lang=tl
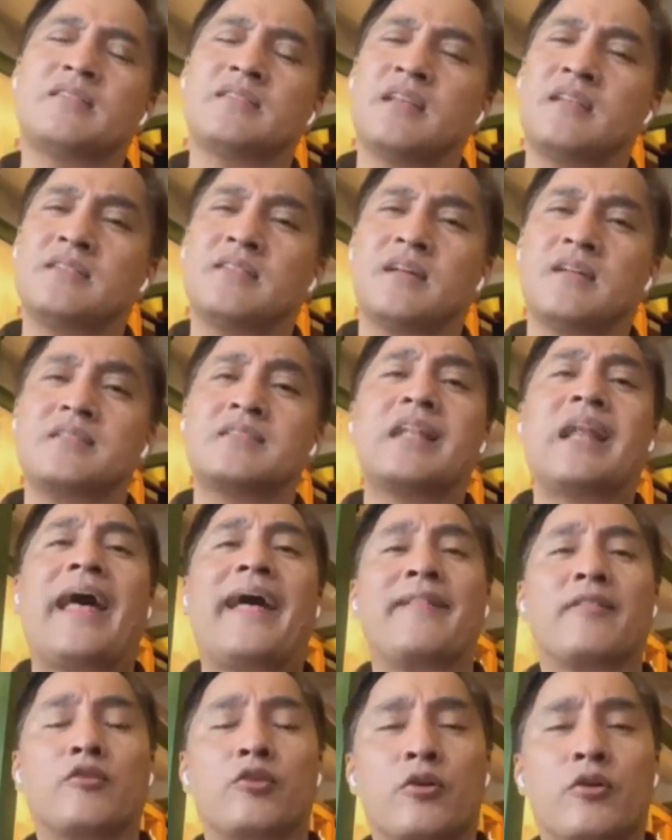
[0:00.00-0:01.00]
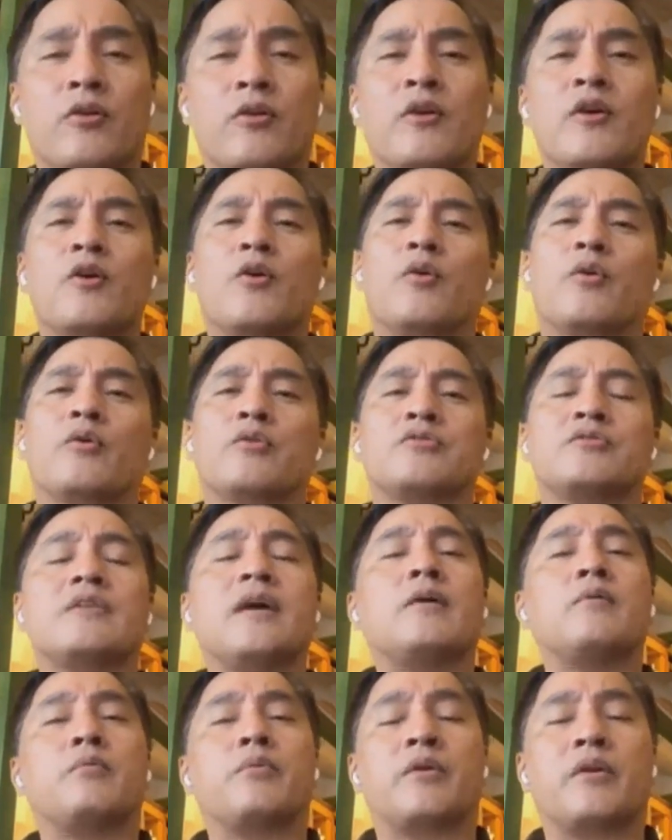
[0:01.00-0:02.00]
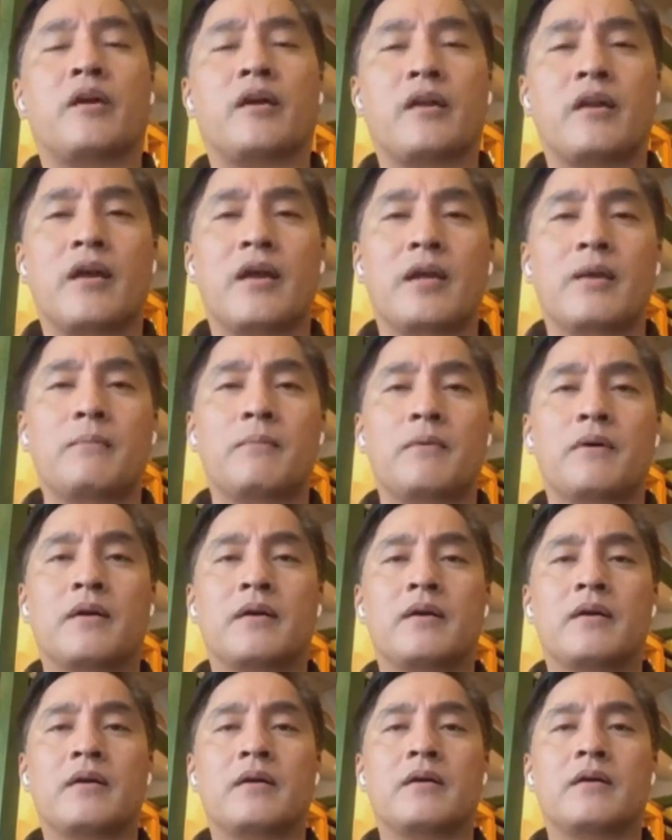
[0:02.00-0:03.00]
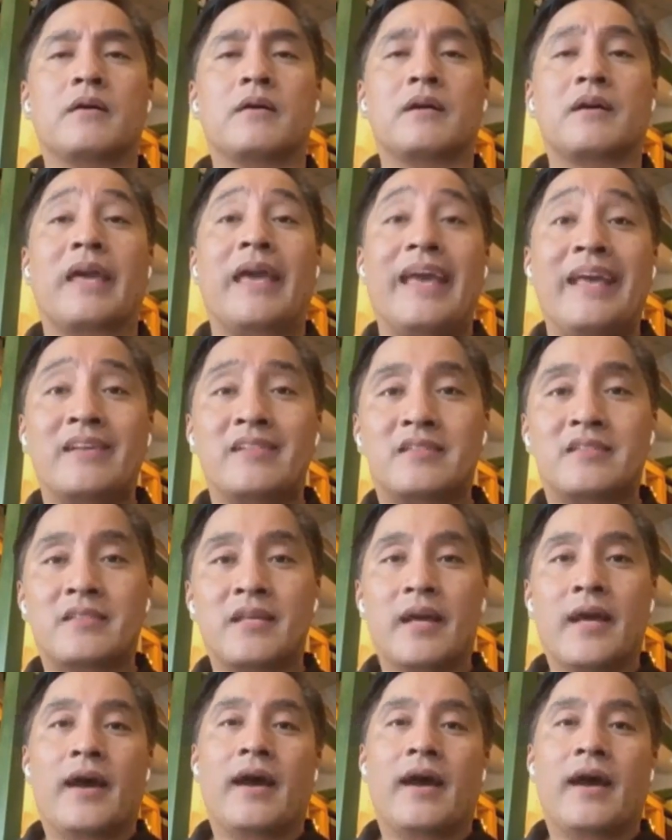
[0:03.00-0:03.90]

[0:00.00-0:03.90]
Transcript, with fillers: sa isang slander o cybercrime uh, case.